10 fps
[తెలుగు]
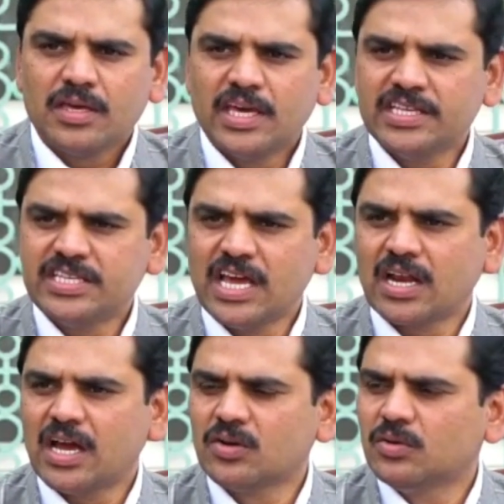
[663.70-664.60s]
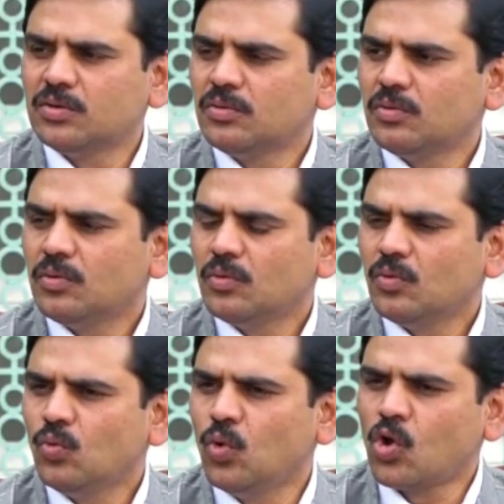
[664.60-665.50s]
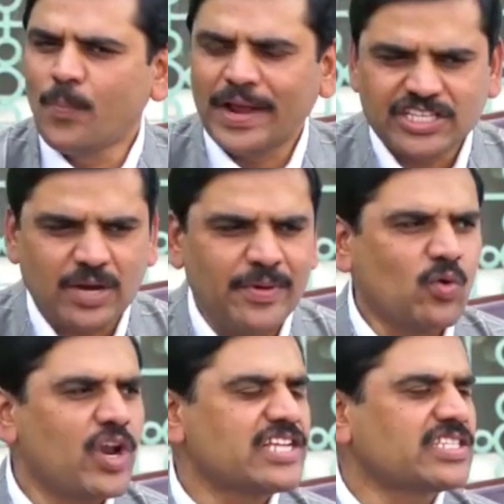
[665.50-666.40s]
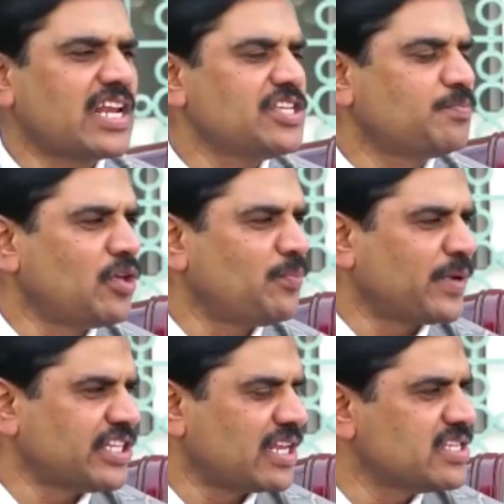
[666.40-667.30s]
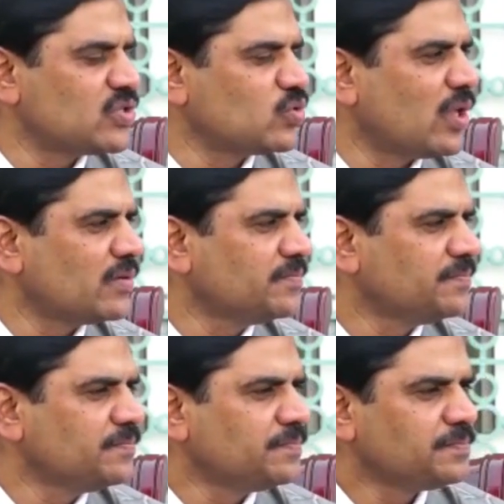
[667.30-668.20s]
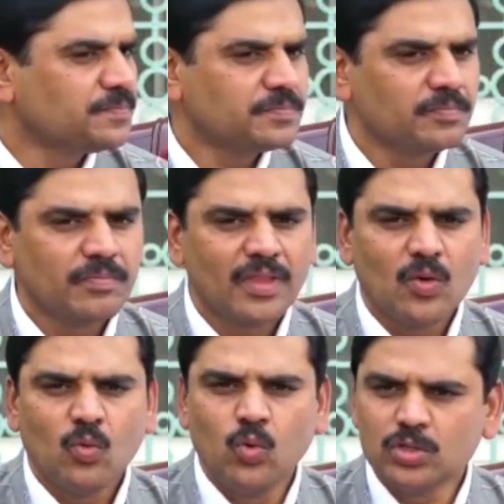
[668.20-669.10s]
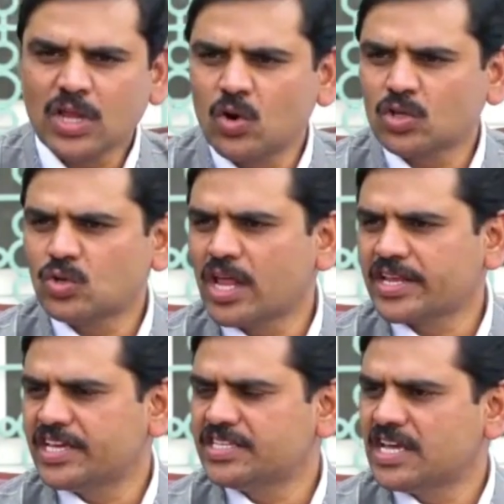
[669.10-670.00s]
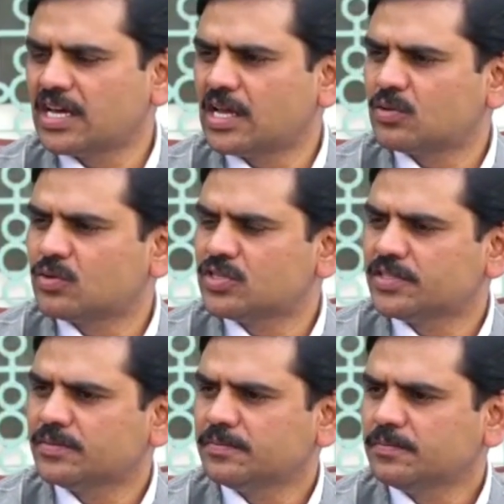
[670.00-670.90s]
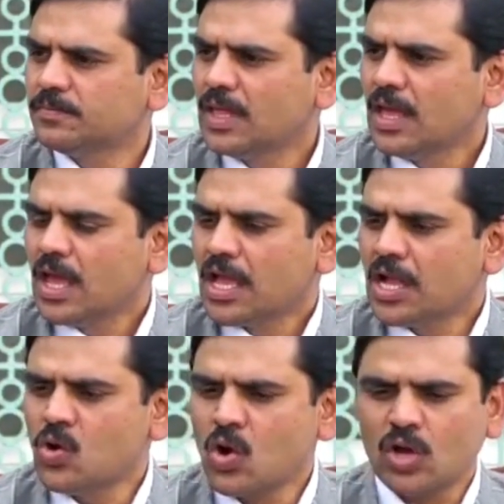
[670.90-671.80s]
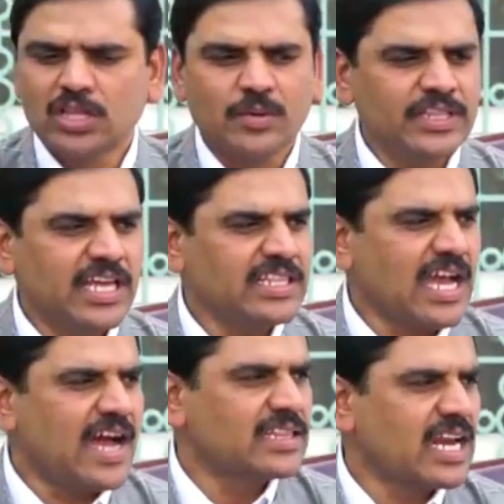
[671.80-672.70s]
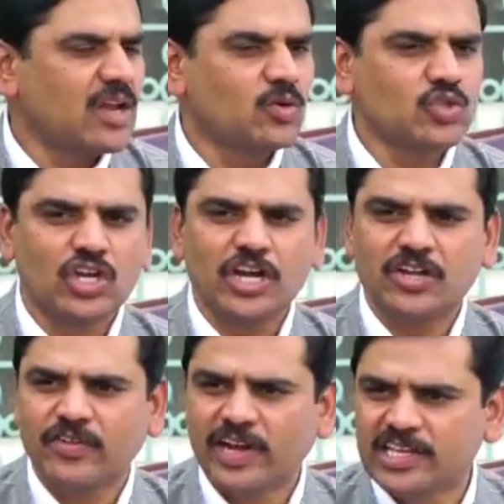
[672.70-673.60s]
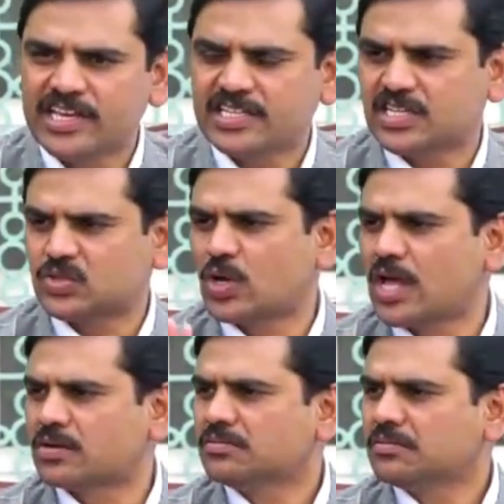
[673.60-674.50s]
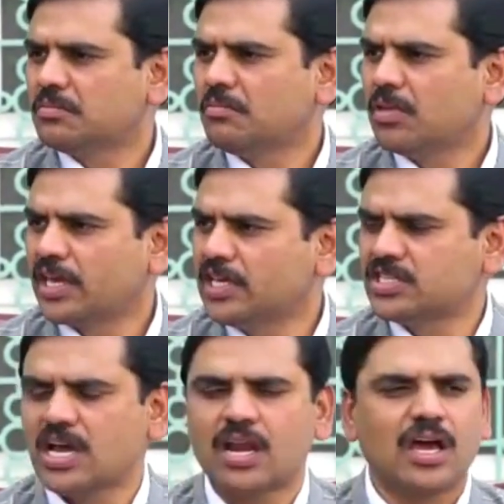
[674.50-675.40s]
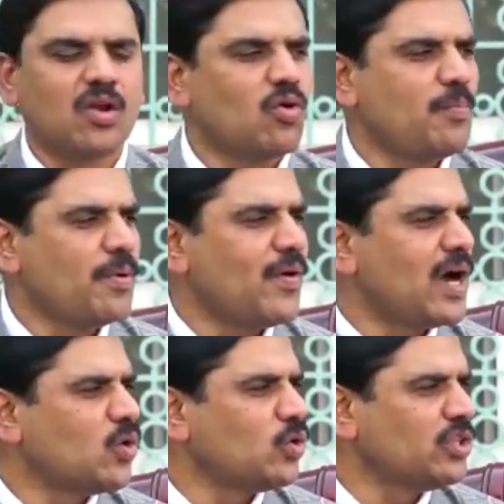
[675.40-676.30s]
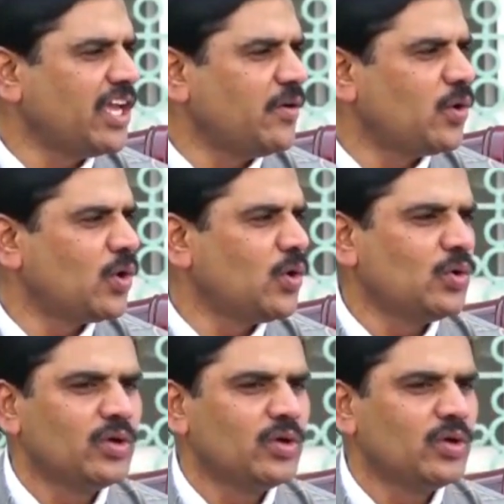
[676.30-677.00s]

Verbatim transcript: కేసీఆర్ గారు ఉక్కు పరిశ్రమే కొనేస్తానని చెప్తాను ప్రచారం చేస్తున్నారు ఊతర కొడుతున్నారు కేసీఆర్ గారి గురించి ఇంకో కొంతమంది అయితే ఆంధ్రాలో కూర్చొని ట్వీట్లు చేసేస్తున్నారు కేసీఆర్ గారు గొప్పవాడు దేవుడు